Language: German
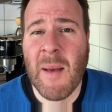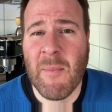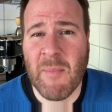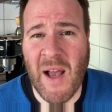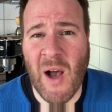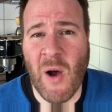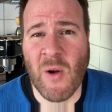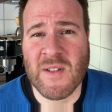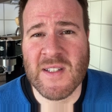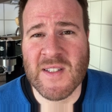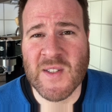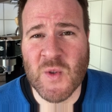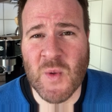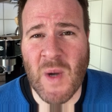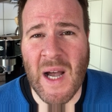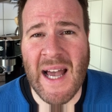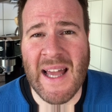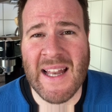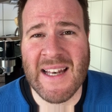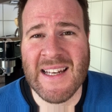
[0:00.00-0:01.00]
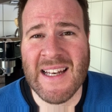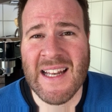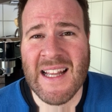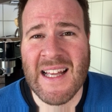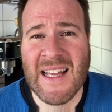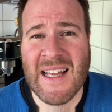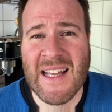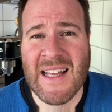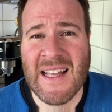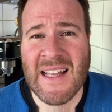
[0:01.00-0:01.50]
brauchtest du einen
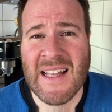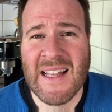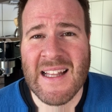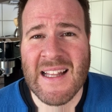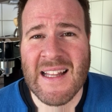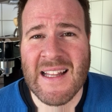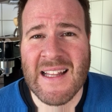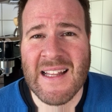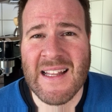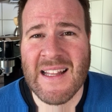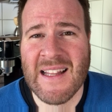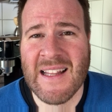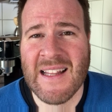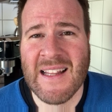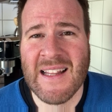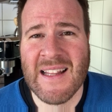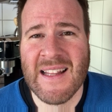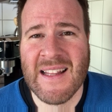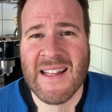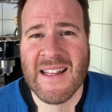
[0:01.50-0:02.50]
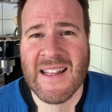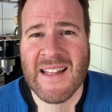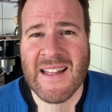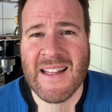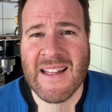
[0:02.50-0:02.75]
Penis.